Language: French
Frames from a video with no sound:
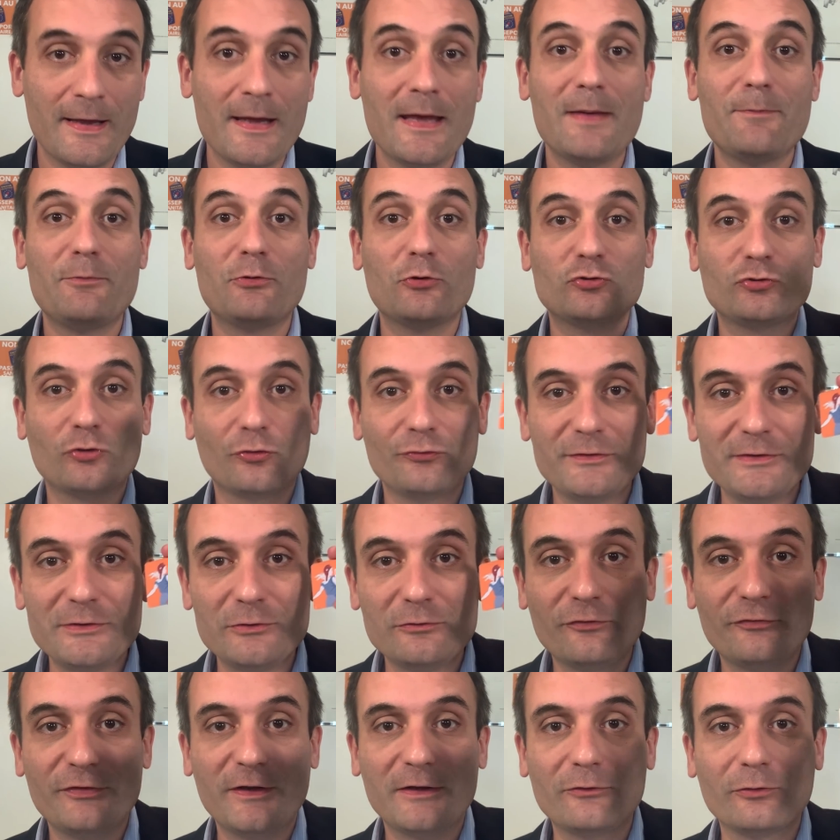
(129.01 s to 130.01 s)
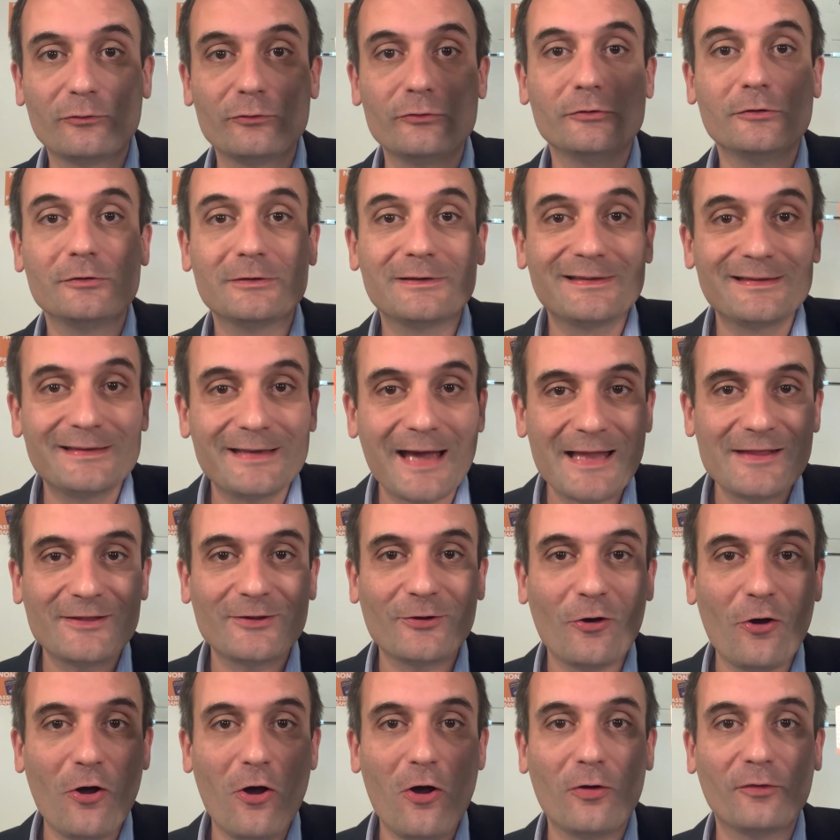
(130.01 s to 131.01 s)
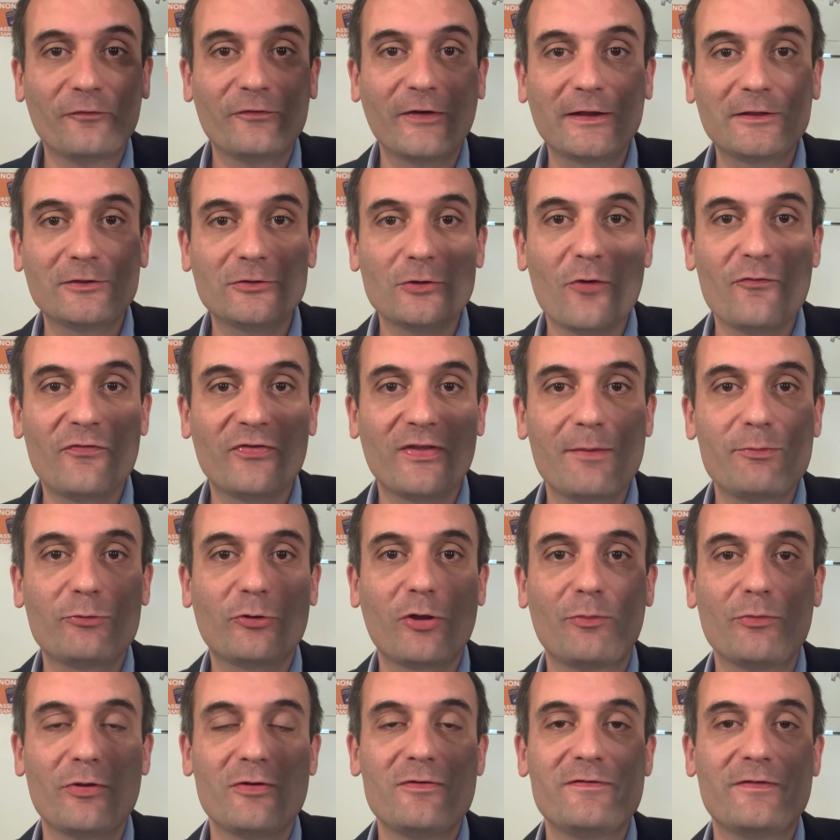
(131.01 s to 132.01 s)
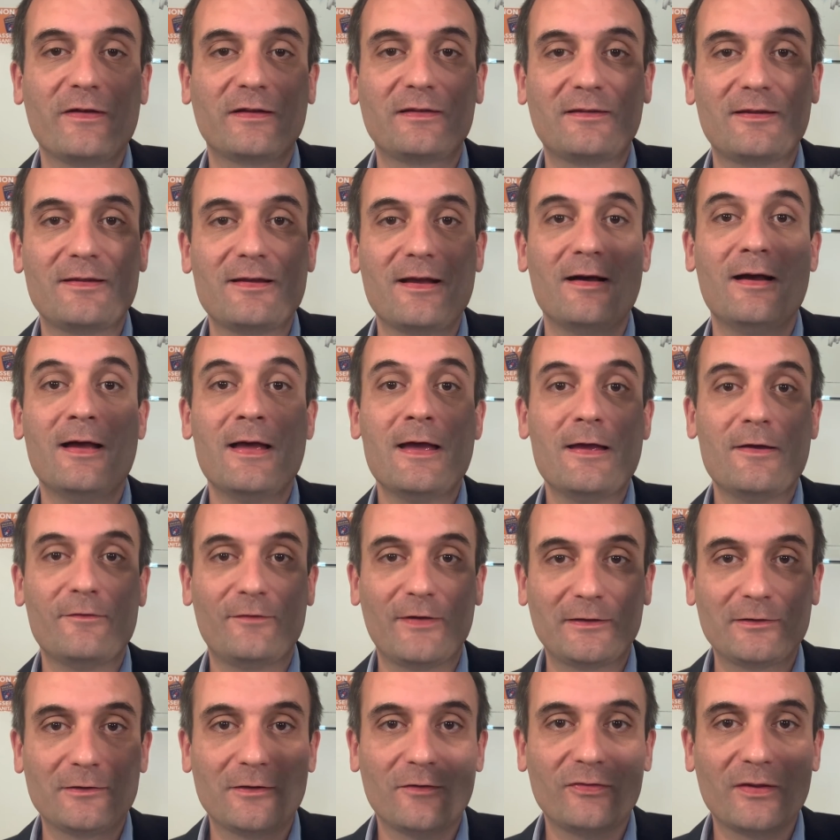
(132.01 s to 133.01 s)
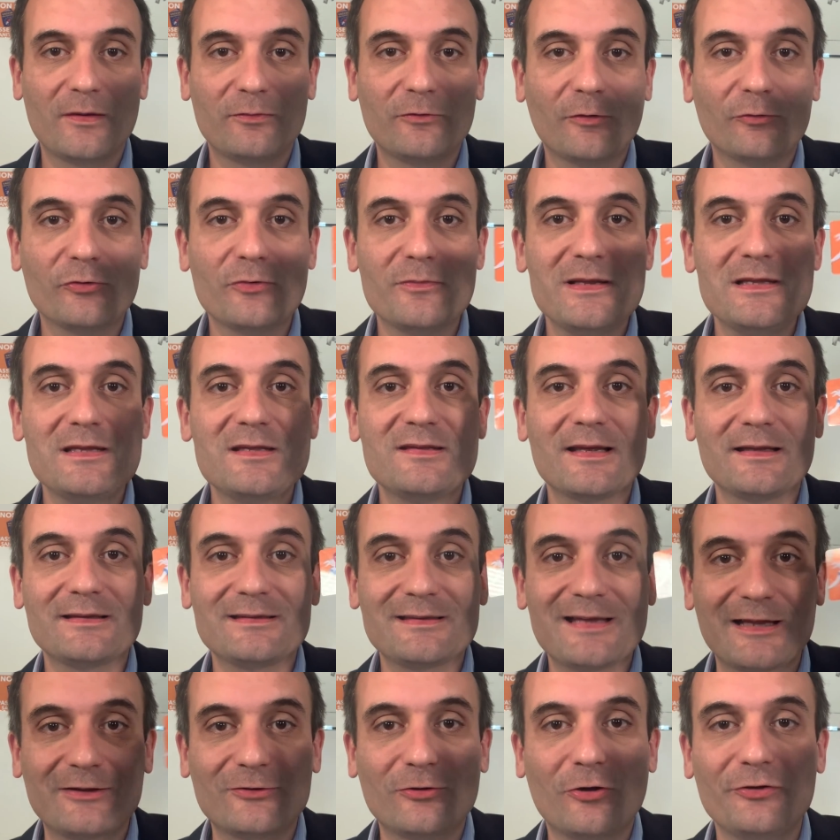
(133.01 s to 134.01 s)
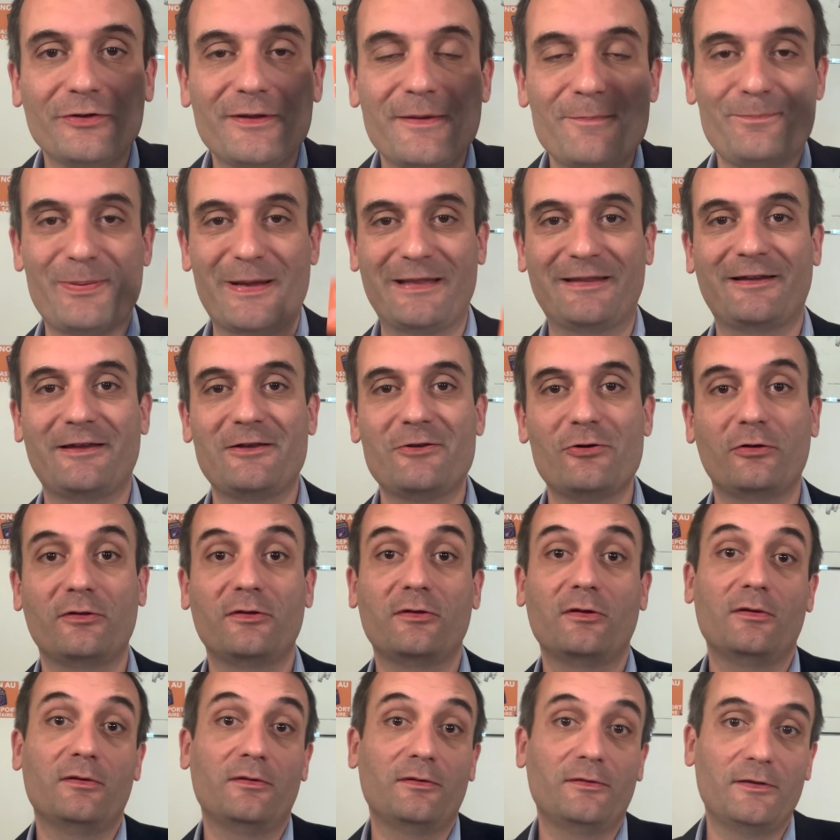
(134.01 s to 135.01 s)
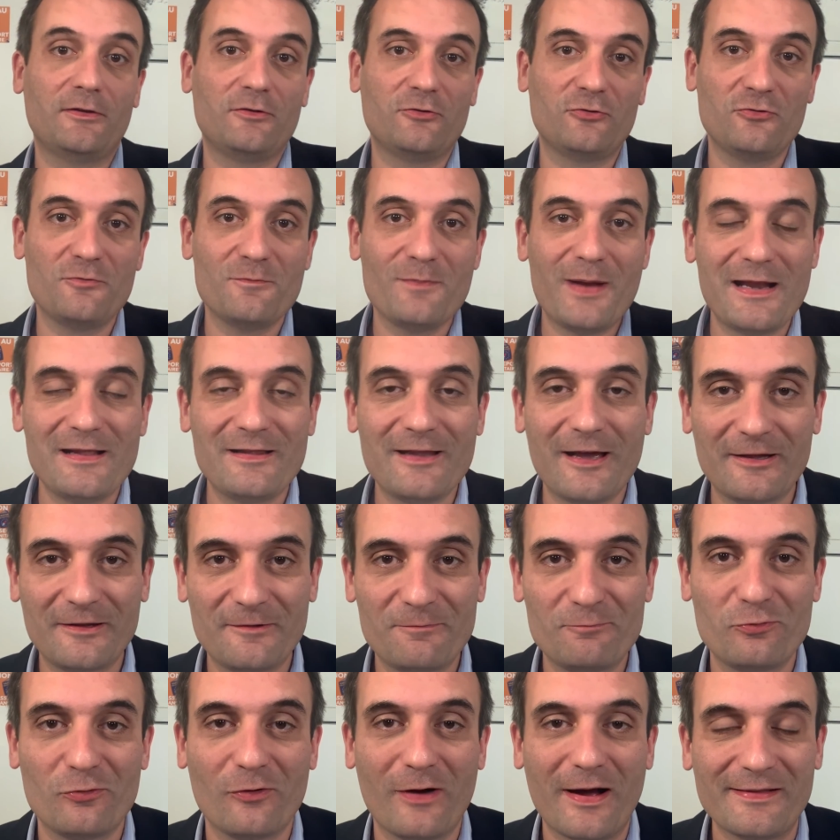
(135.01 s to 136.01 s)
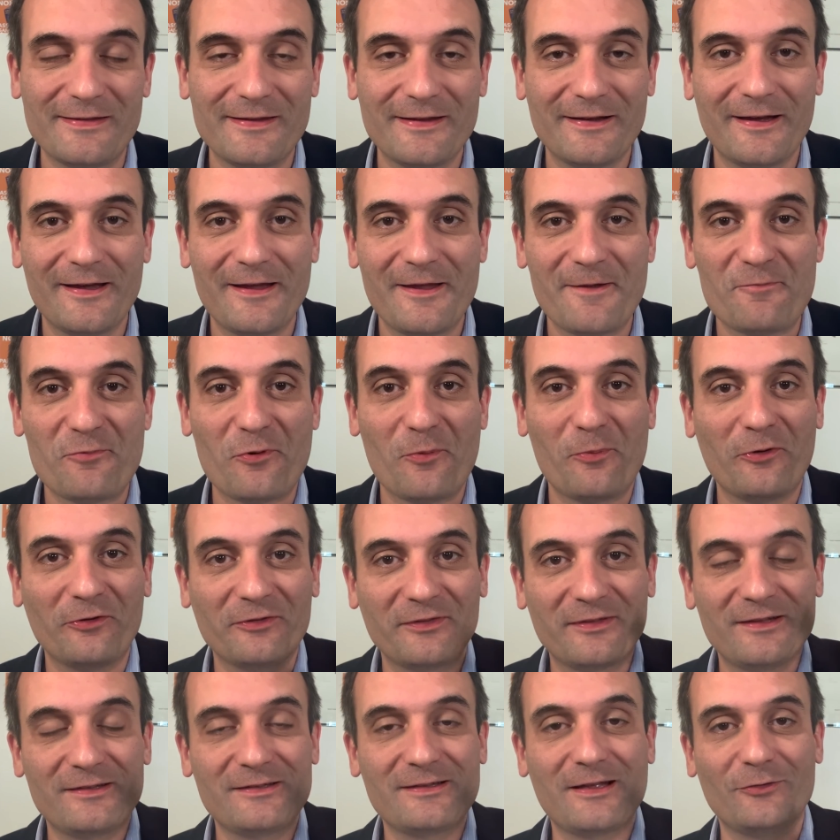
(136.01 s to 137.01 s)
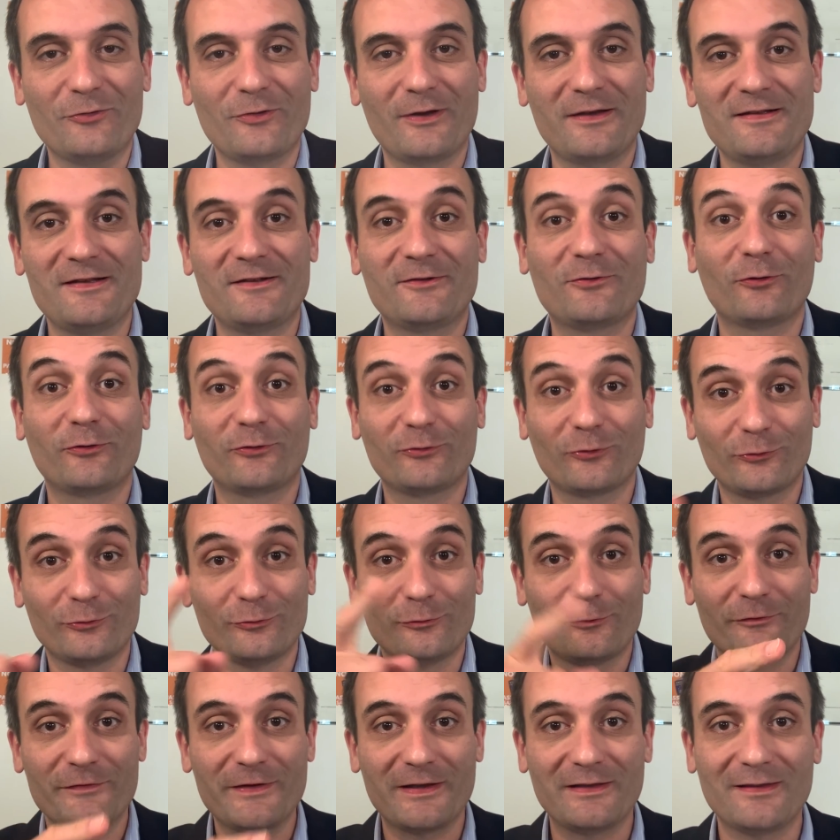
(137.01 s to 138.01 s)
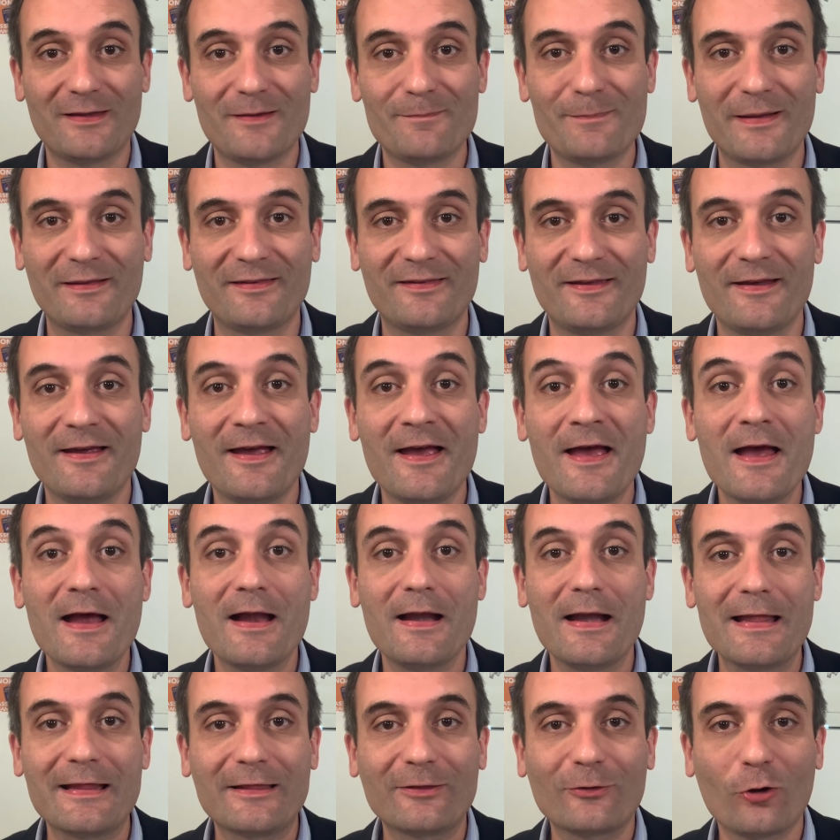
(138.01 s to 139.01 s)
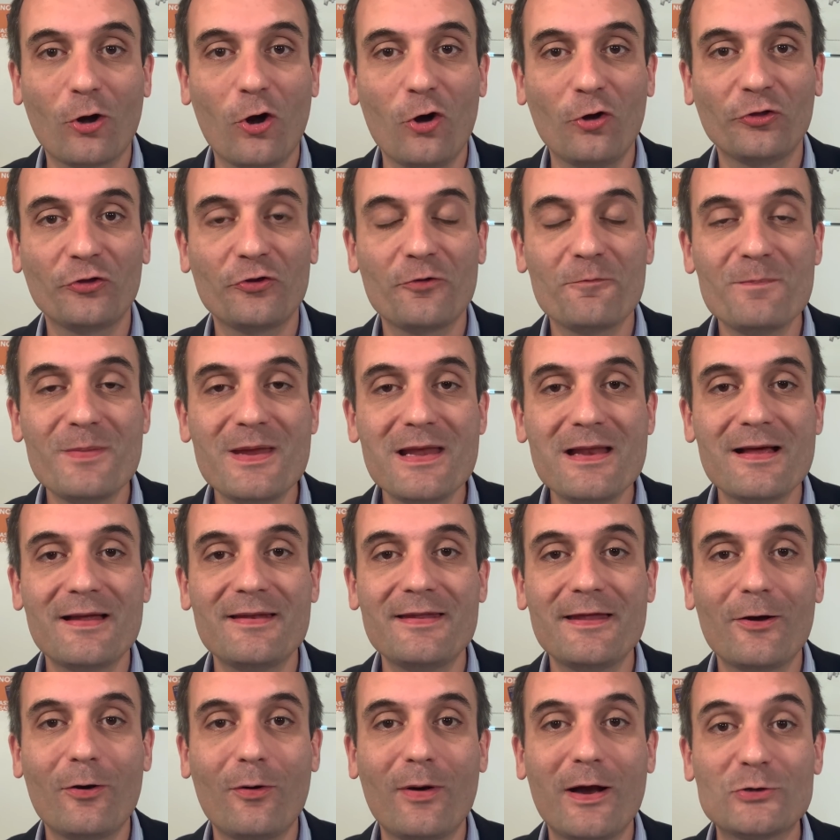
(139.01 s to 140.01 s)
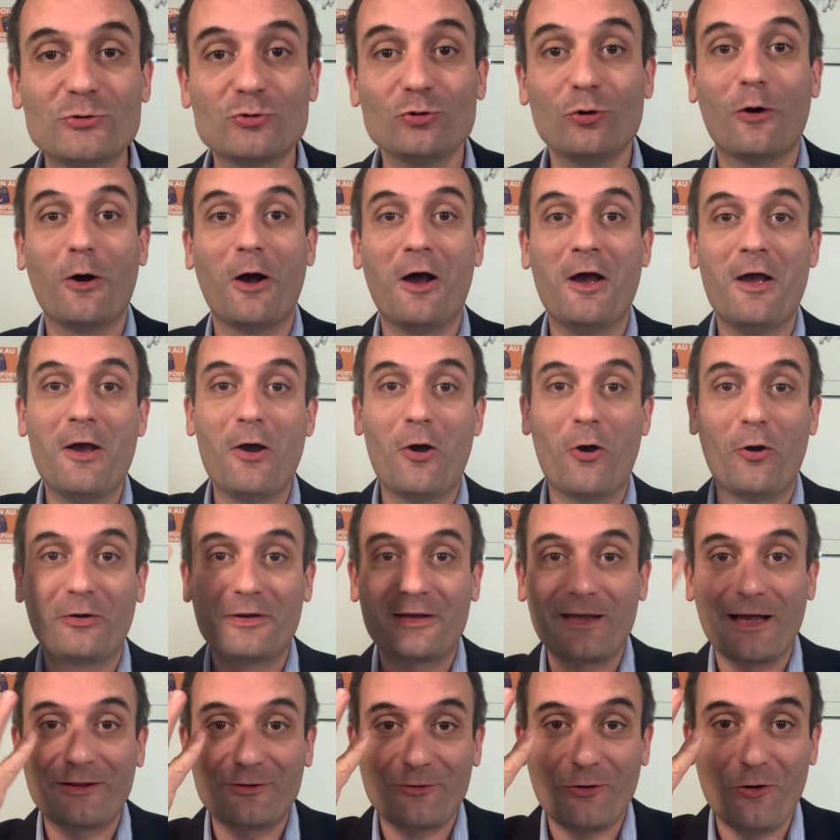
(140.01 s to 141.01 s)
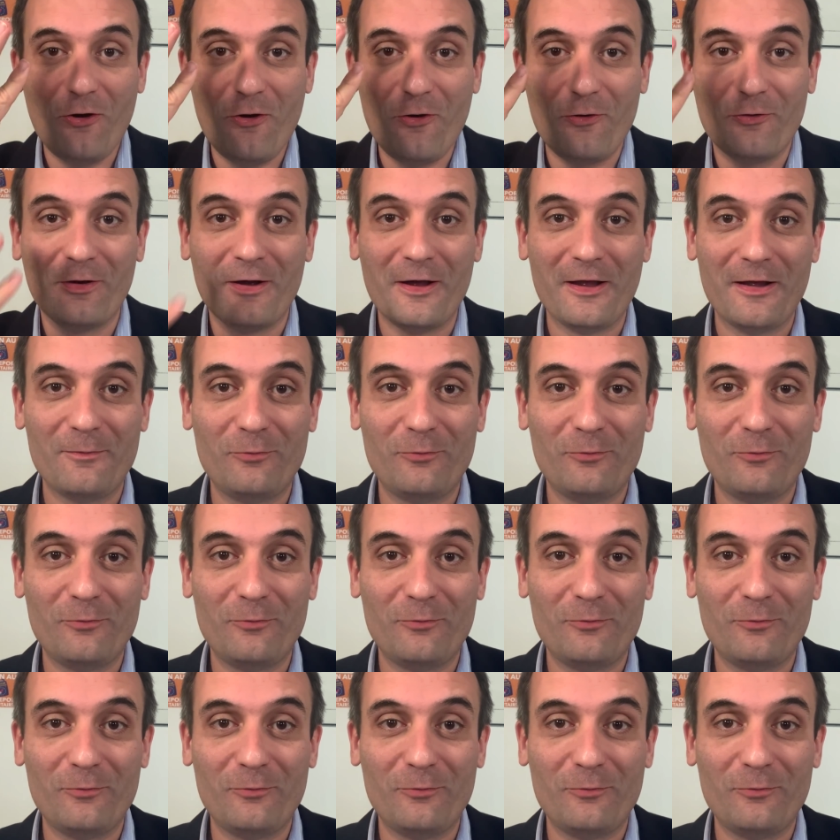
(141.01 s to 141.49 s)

Et puis aujourd'hui, nous fêtons nos 4 ans, 29 septembre 2021, 29 septembre 2017, 4 ans des Patriotes. C'est une belle date pour adhérer, pour prendre cette carte de résistance, surtout qu'on vient de dépasser les 30 000 adhérents à jour en 4 ans.